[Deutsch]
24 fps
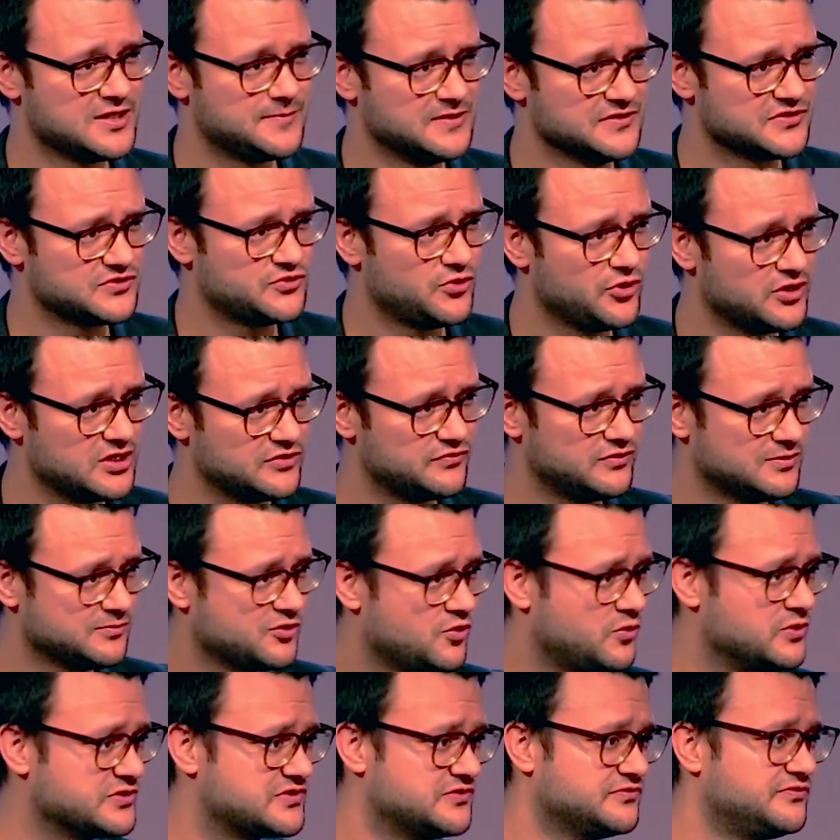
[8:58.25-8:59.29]
Ich bin das König von einem
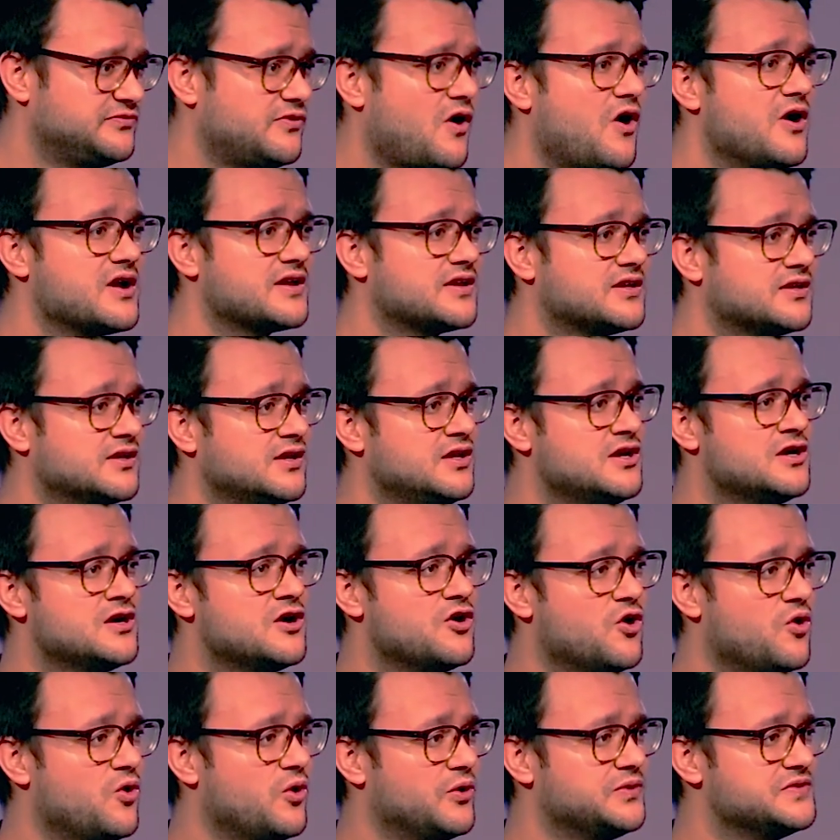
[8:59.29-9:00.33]
großen Volk
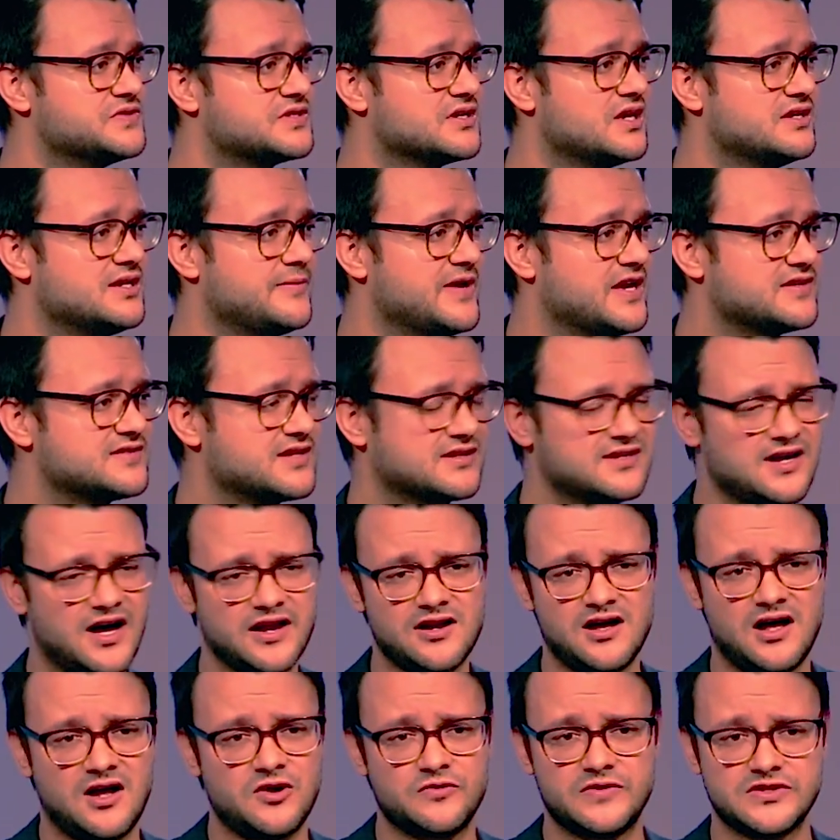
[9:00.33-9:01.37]
und ich habe ehrlich gesagt
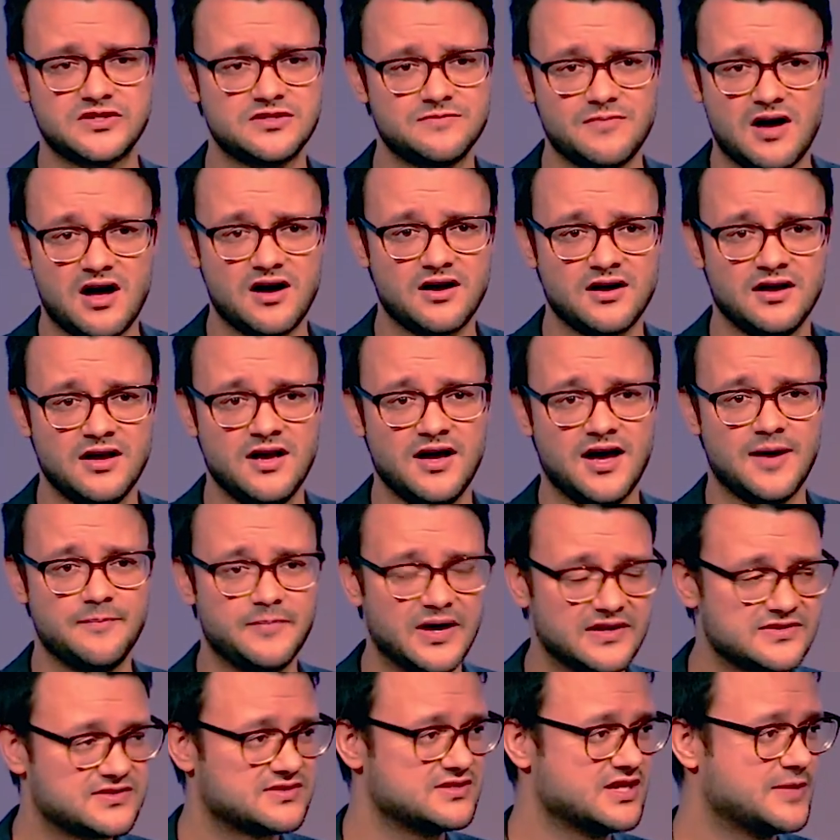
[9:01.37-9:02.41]
keine Ahnung, was ich mache. Am
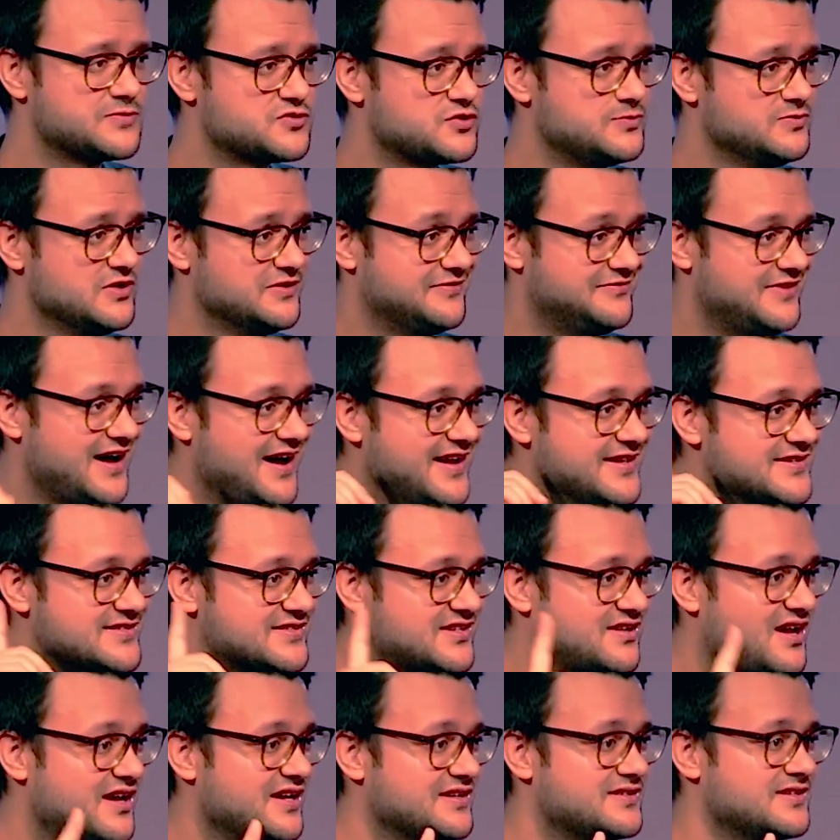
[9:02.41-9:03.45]
besten gibst du mir
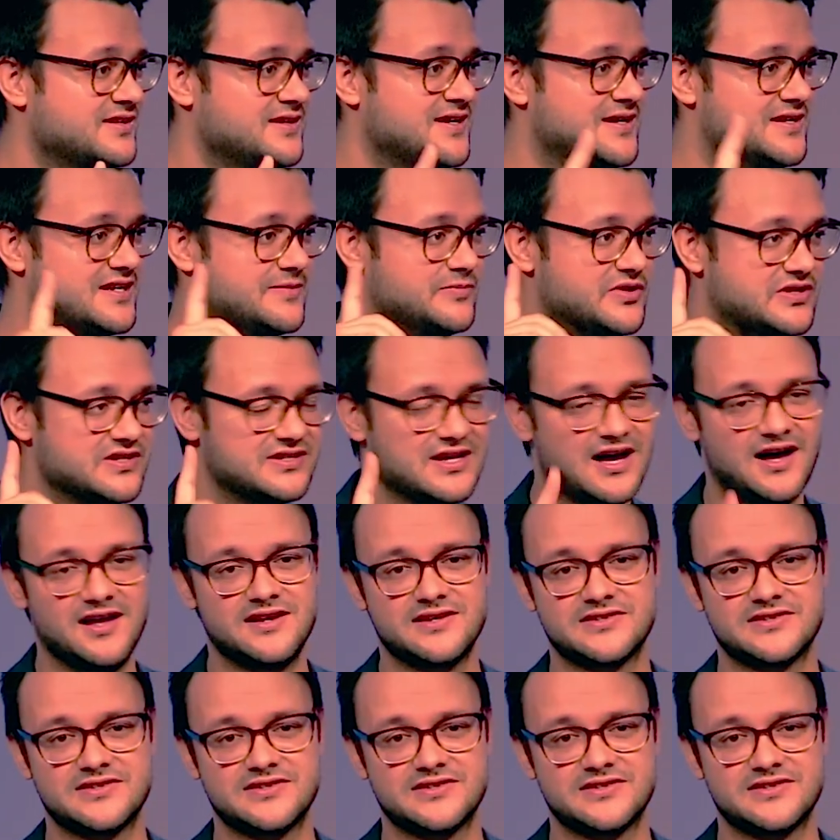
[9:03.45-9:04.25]
Weisheit, damit ich